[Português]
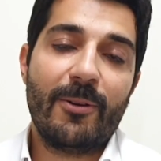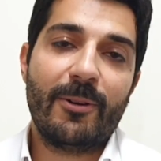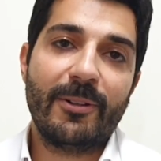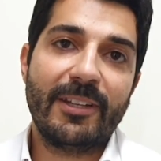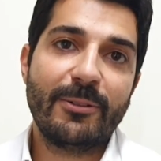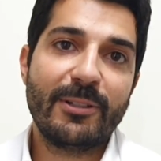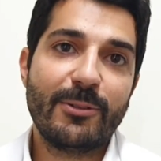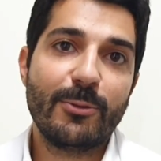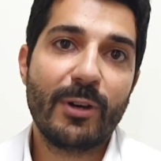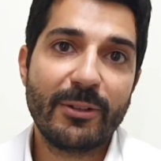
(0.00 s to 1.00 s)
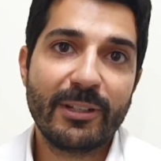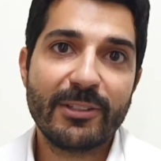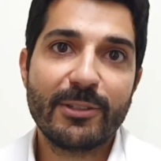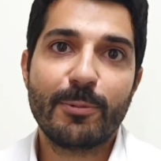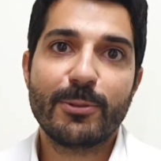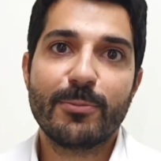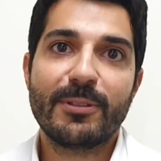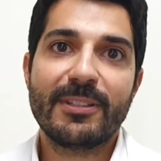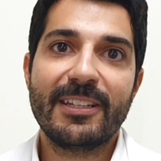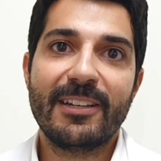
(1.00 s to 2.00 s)
dentro desse um ano que a gente pôde
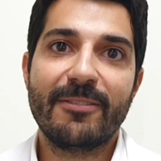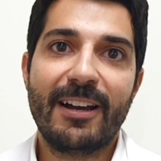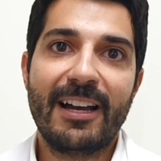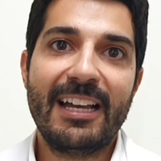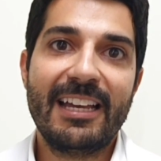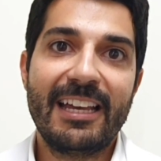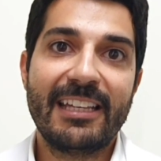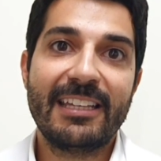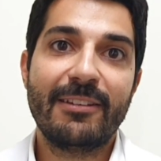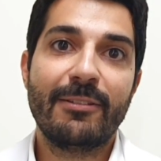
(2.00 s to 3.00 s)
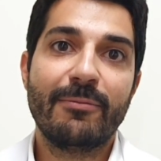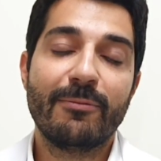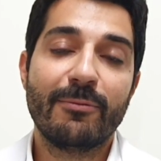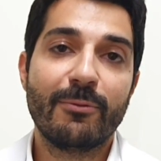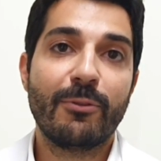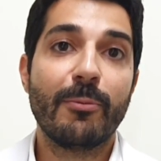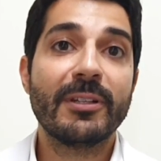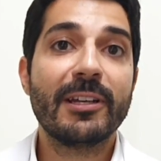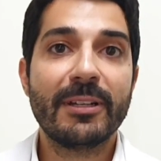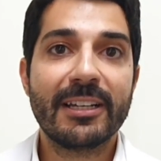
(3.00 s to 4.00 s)
observar é que foi uma
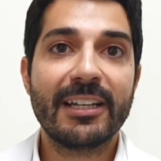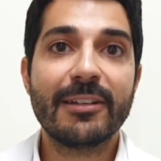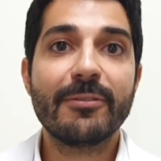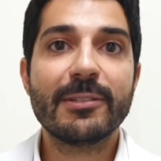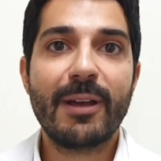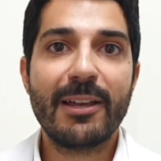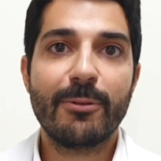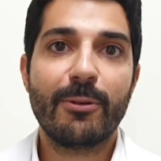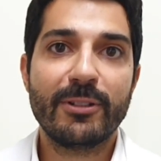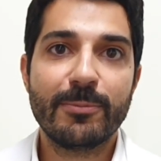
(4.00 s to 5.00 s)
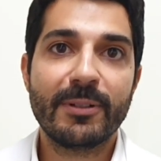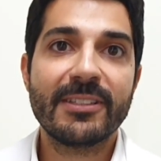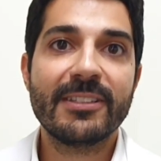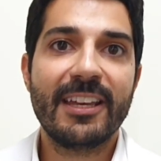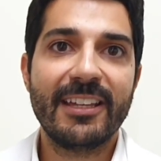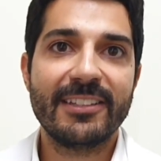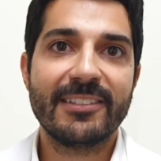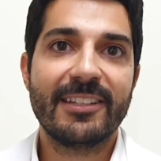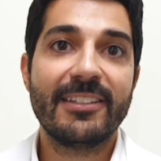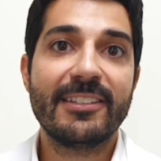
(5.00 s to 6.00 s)
demanda cada vez maior de pacientes.
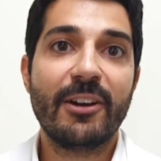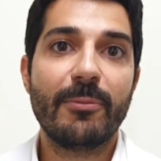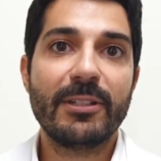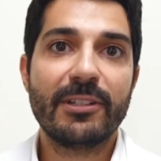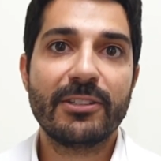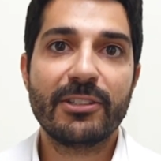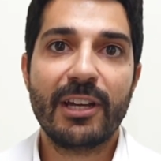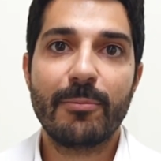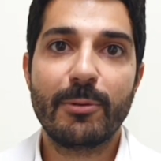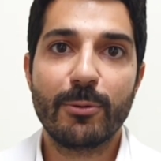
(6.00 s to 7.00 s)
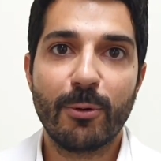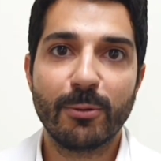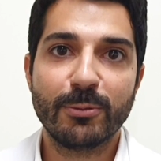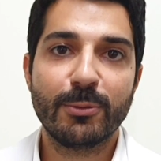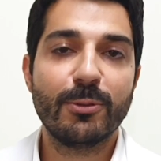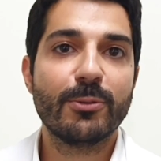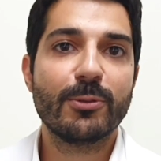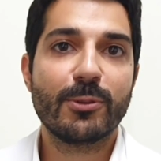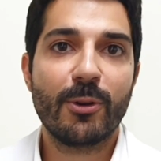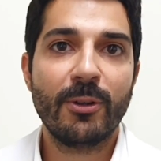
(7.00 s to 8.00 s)
Né? Inicialmente a gente abriu com um turno
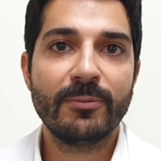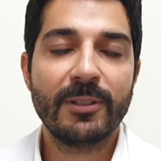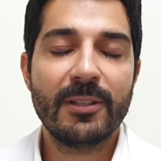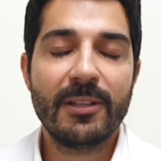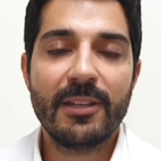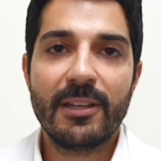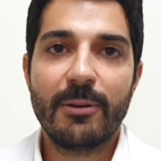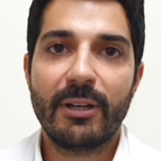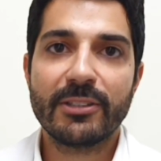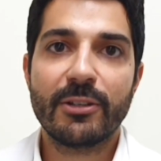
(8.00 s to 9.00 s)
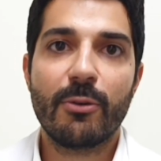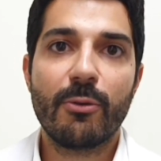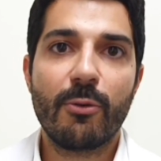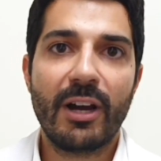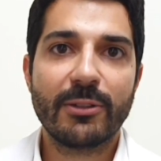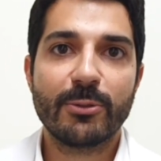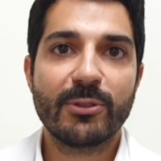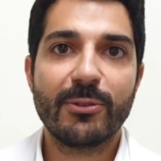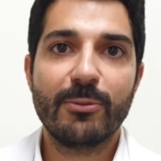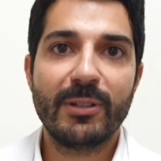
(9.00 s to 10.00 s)
só, eu acho que com quatro ou
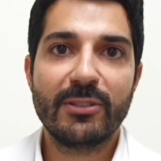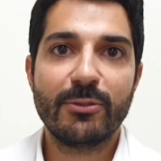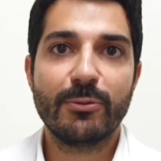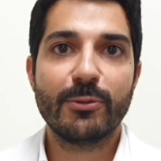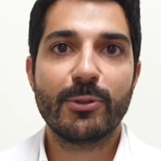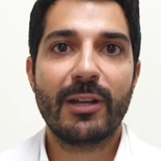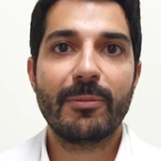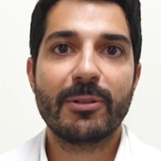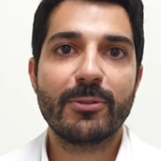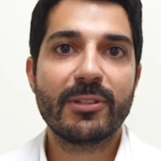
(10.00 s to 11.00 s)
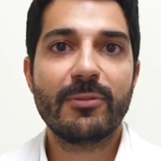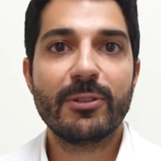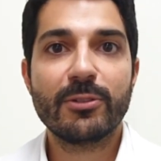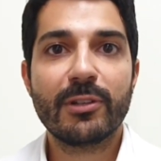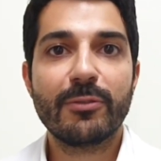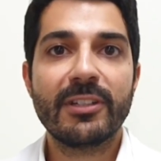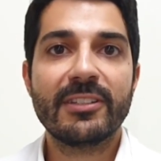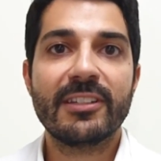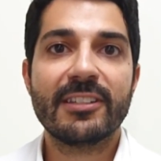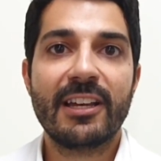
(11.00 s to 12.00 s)
cinco meses de funcionamento do serviço já foi
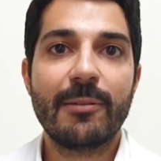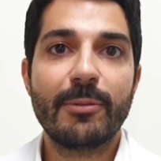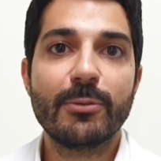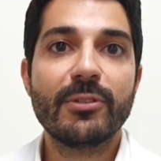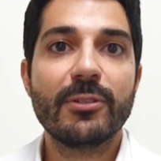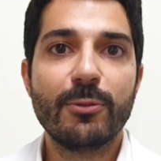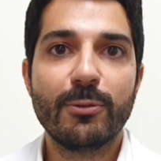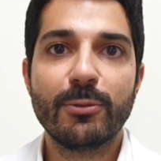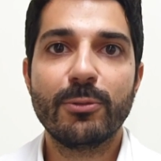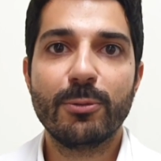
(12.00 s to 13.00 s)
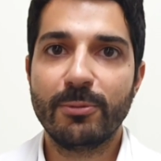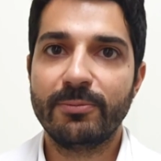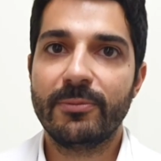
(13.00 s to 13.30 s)
necessário abrir um segundo turno.